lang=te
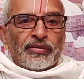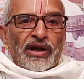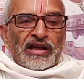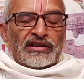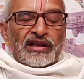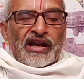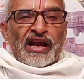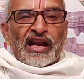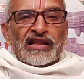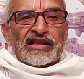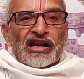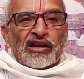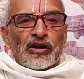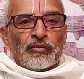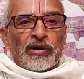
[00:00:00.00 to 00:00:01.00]

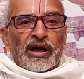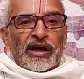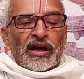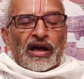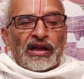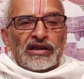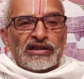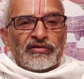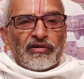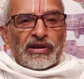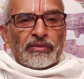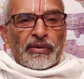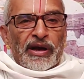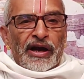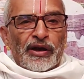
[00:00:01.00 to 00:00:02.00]
ప్రాతరారాధనలో భాగంగా
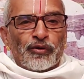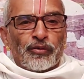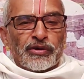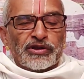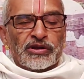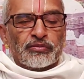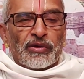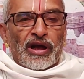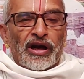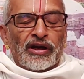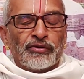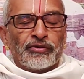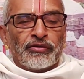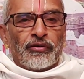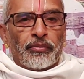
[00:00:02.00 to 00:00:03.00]
నిత్యవేద పారాయణ ఉపనిషత్
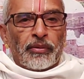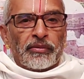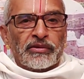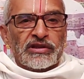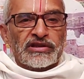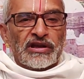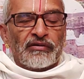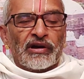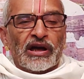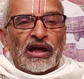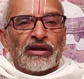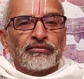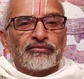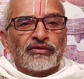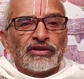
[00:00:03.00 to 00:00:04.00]
పారాయణం దివ్య ప్రబంధ
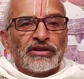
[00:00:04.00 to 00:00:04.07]
సేవాకాలం